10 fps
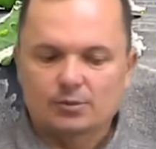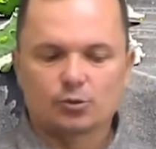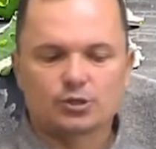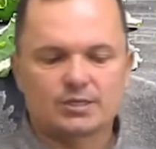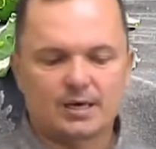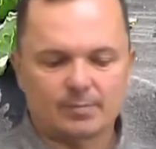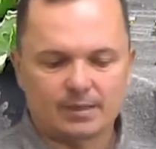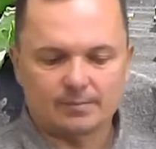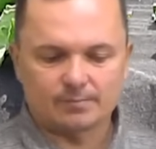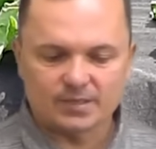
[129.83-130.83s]
то же
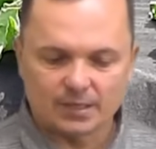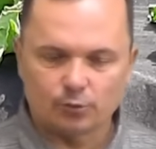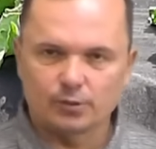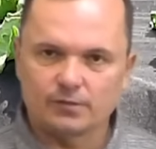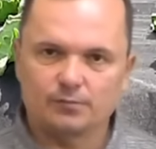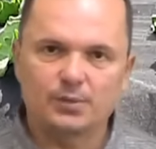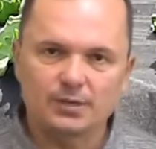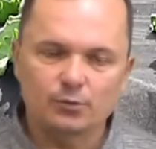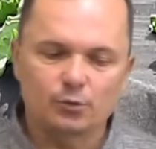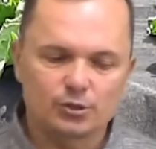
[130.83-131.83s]
самое заходит в
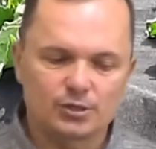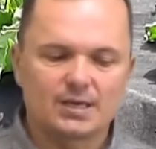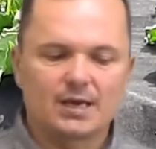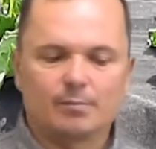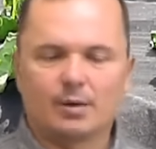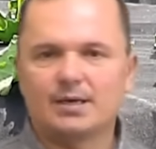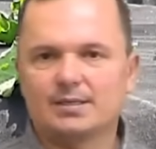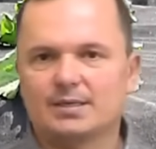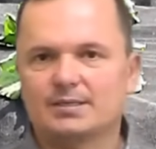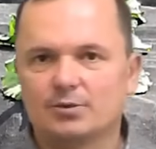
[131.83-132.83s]
первую очередь,
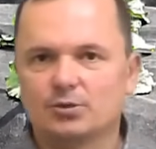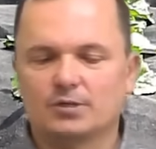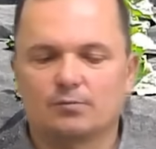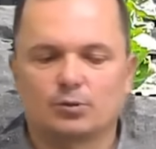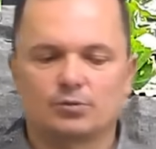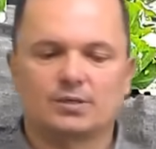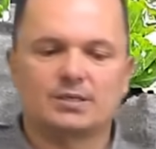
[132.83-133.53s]
Магния остается в почве.